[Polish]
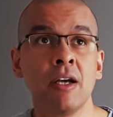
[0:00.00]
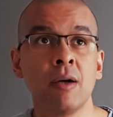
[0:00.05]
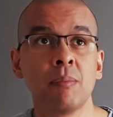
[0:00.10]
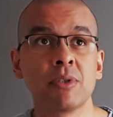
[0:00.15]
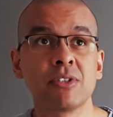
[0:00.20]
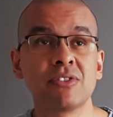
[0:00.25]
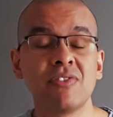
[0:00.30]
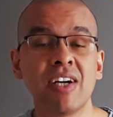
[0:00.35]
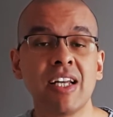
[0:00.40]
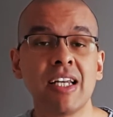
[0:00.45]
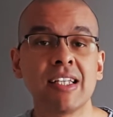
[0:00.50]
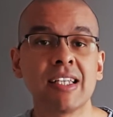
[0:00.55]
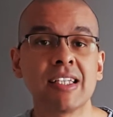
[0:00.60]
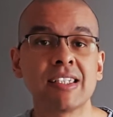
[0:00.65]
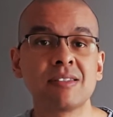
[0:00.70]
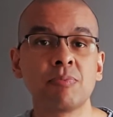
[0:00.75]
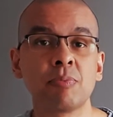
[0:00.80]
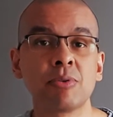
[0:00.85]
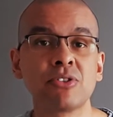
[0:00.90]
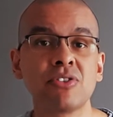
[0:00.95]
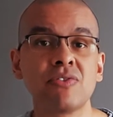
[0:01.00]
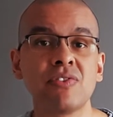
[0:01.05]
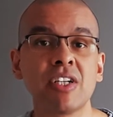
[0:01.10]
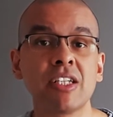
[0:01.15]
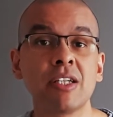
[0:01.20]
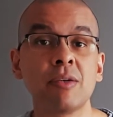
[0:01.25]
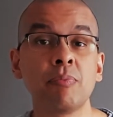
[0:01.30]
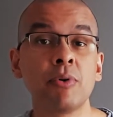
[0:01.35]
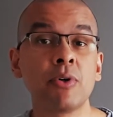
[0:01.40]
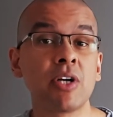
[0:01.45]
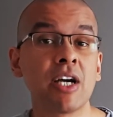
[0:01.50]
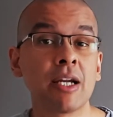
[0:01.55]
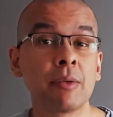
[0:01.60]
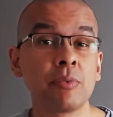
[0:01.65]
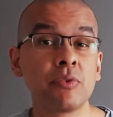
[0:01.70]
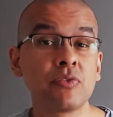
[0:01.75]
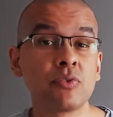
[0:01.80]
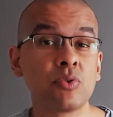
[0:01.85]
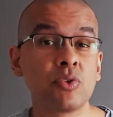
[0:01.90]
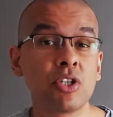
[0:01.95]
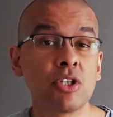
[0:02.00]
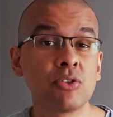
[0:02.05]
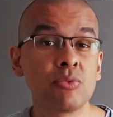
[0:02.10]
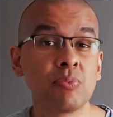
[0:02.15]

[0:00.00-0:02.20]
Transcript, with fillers: pozwala na spożywanie pokarmów, które